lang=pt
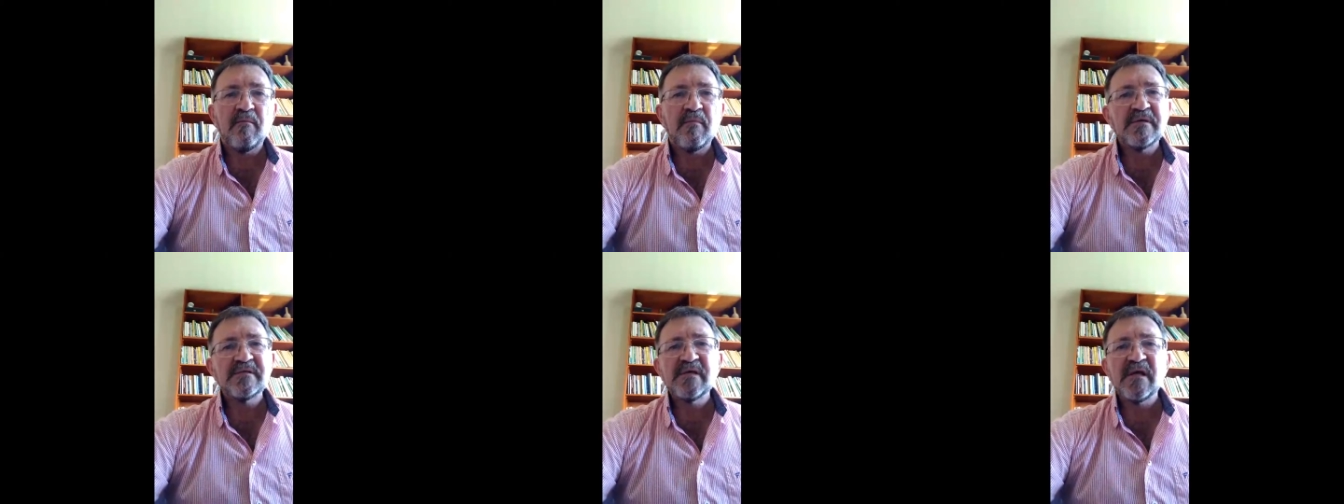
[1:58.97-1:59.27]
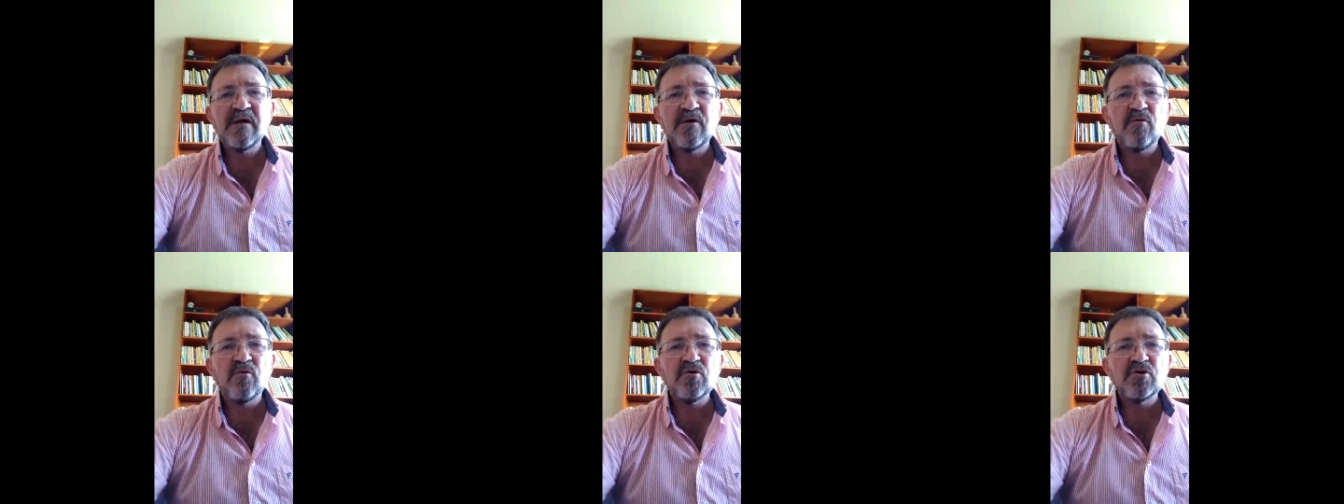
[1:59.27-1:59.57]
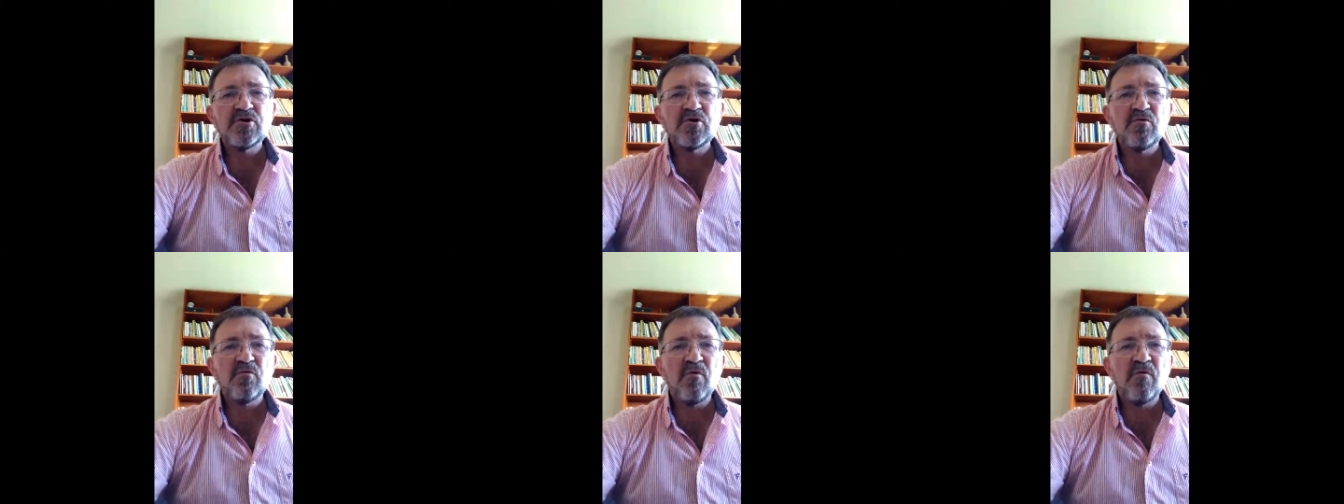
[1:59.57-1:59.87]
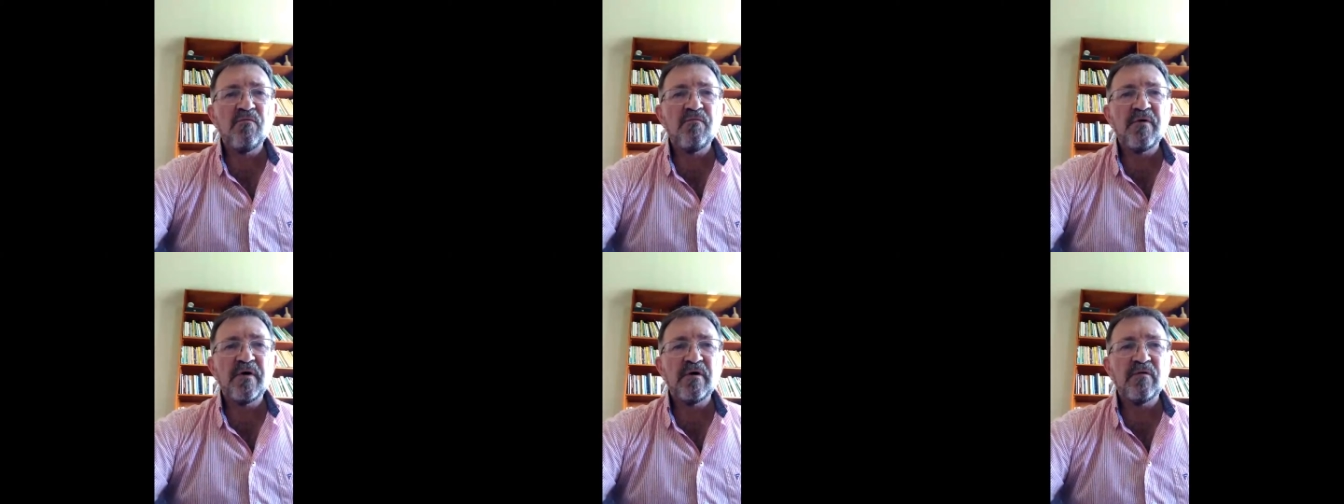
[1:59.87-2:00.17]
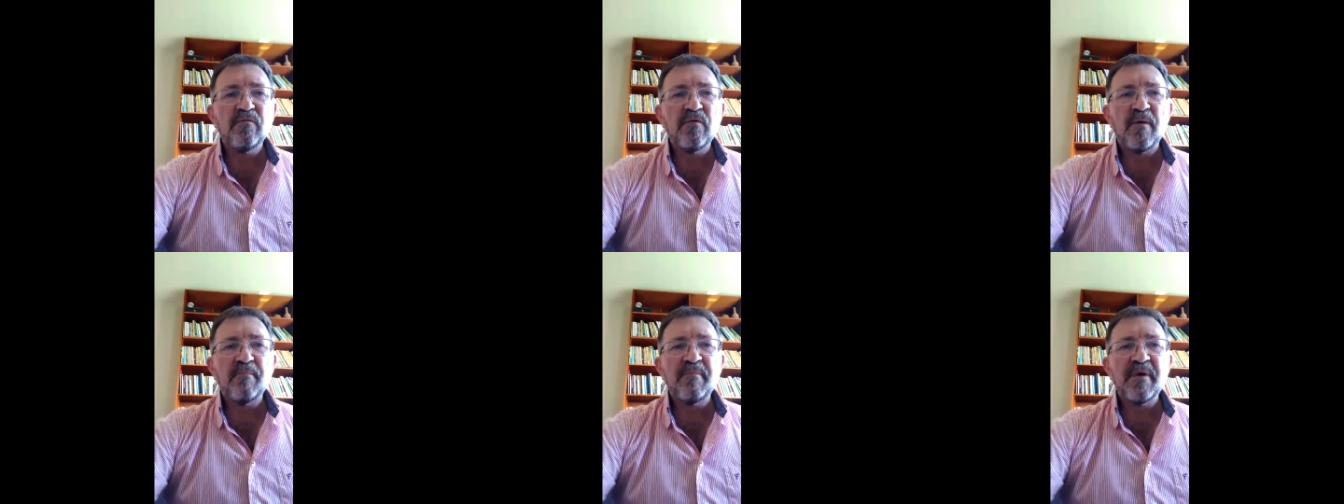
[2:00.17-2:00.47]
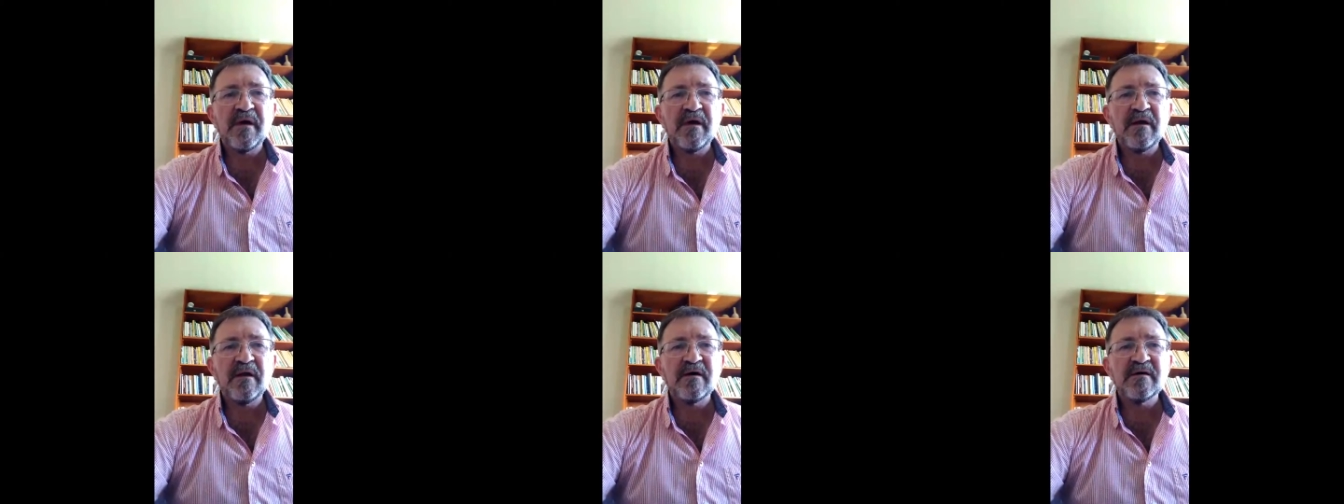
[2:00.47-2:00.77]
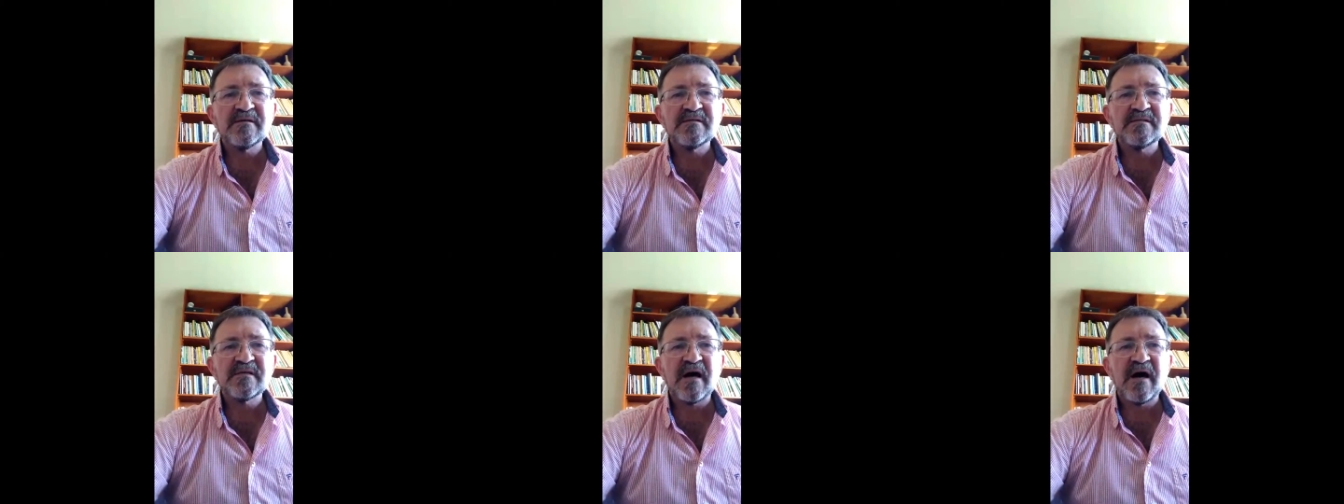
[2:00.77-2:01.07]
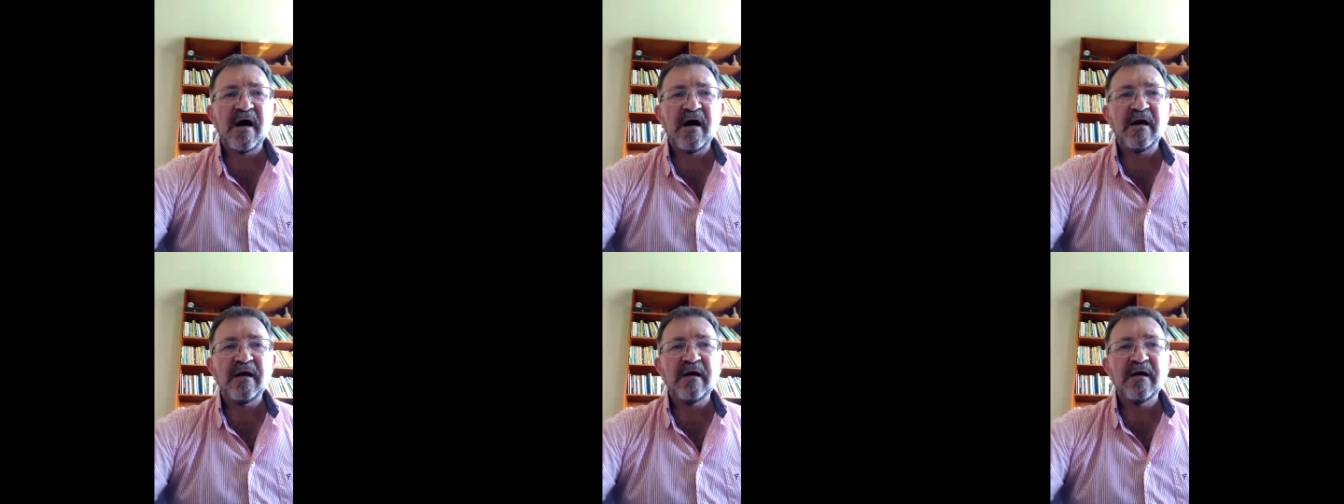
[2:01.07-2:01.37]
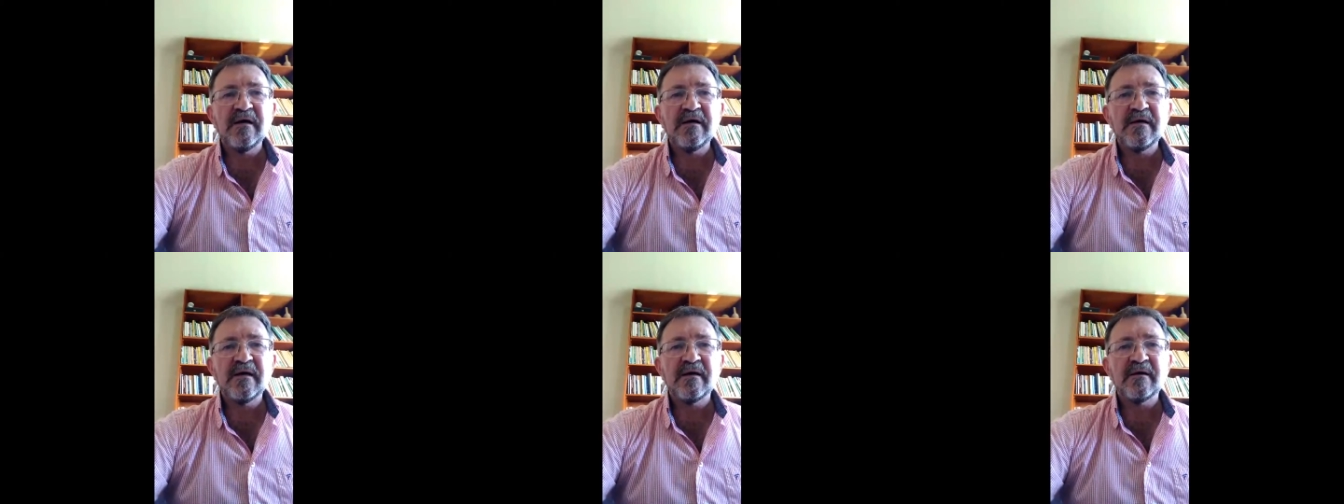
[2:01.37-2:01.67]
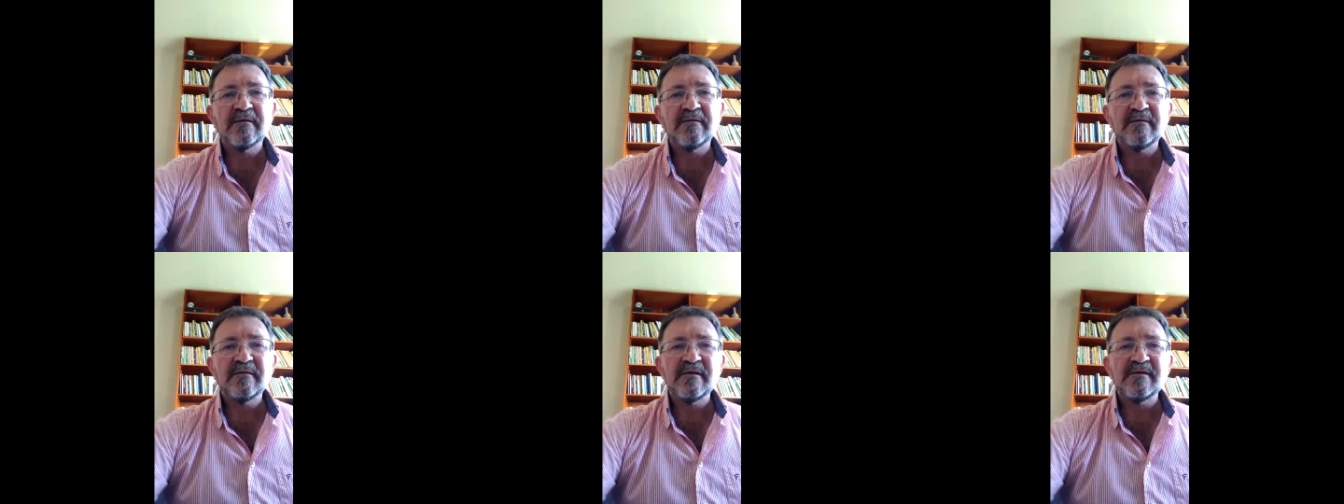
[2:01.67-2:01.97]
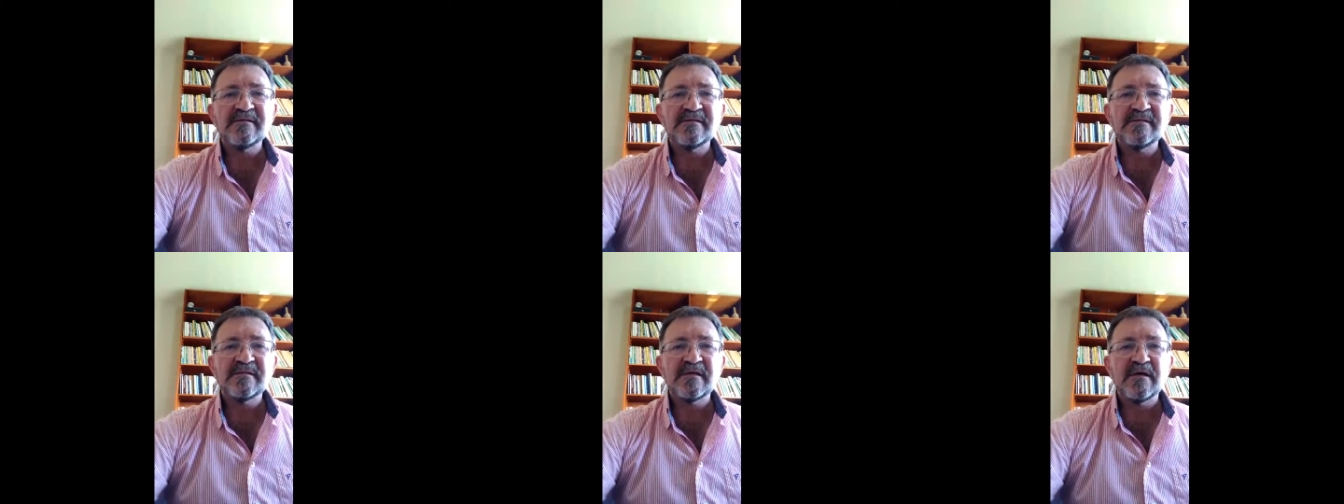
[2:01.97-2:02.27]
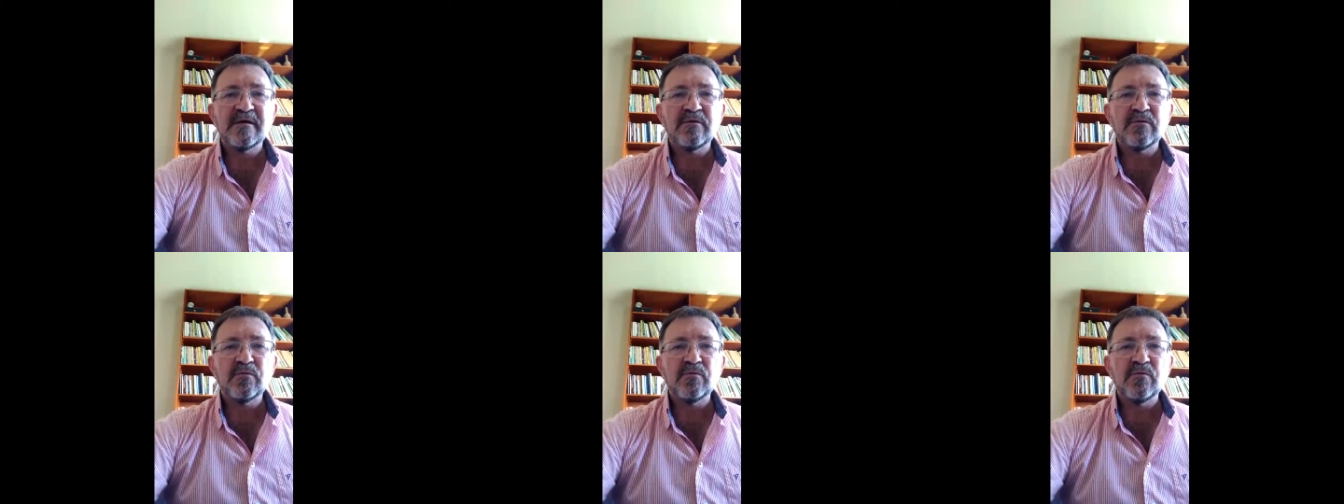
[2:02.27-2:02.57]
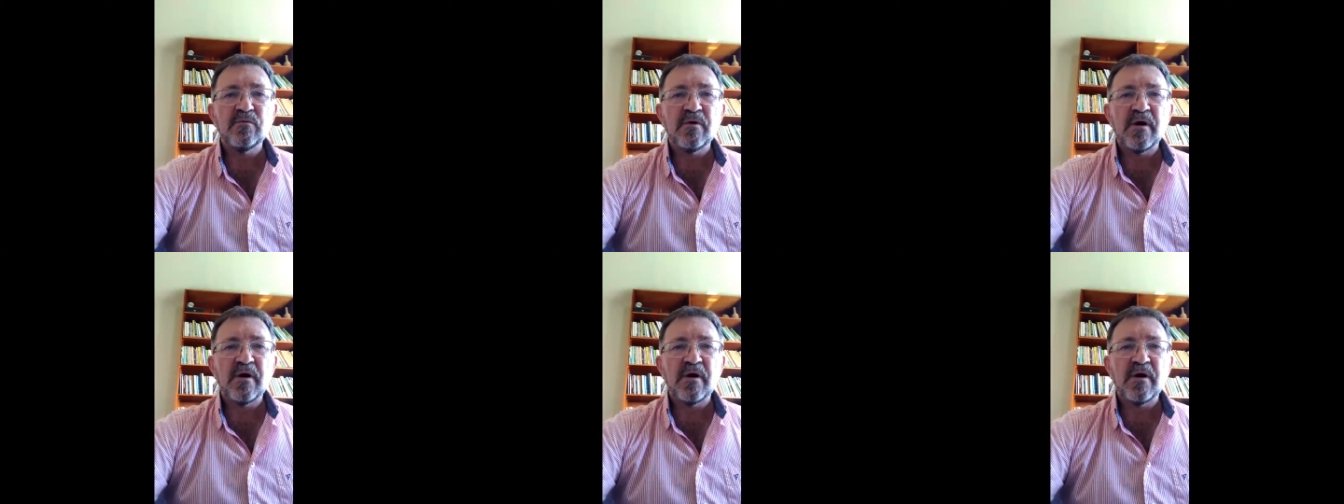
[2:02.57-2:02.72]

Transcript: mas ele continuou vendo apenas a aranha tecendo